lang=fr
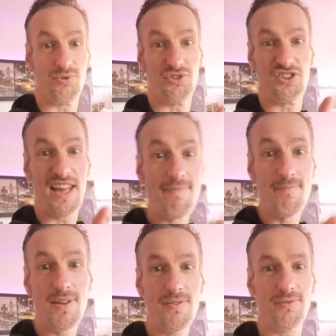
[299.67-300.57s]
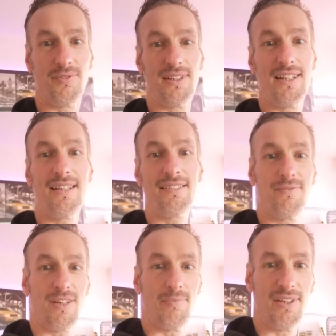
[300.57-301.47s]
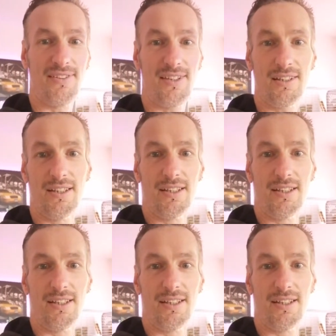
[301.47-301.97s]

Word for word: j'aime, voilà, ça me ferait plaisir.